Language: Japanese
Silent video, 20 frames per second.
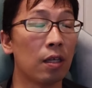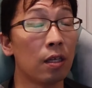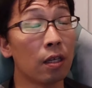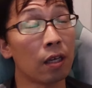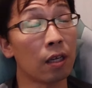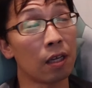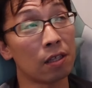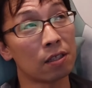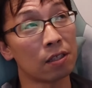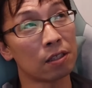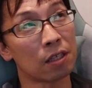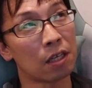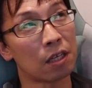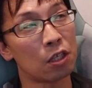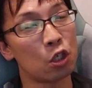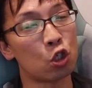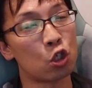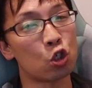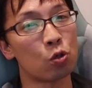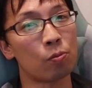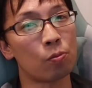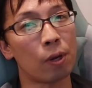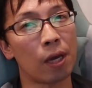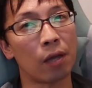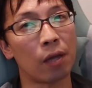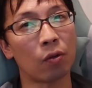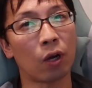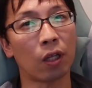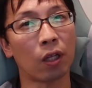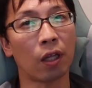現在20
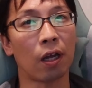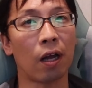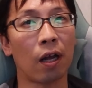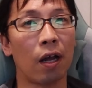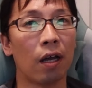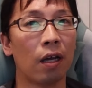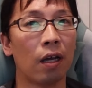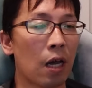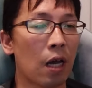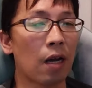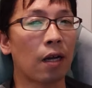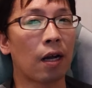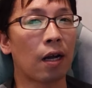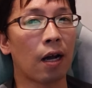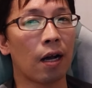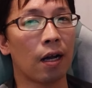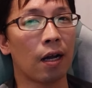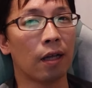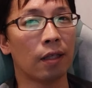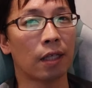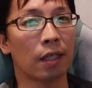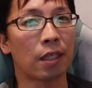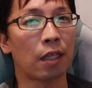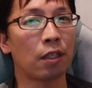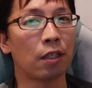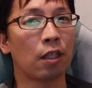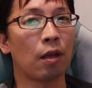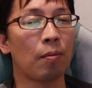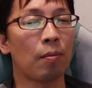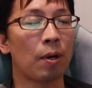名の方が参加な
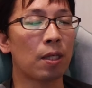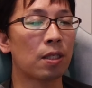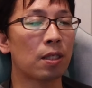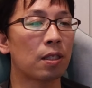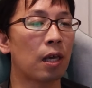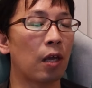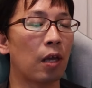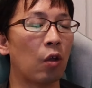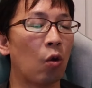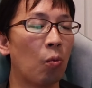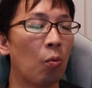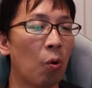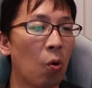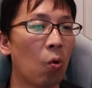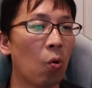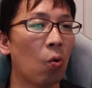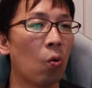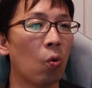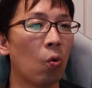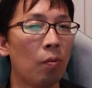さってますけども、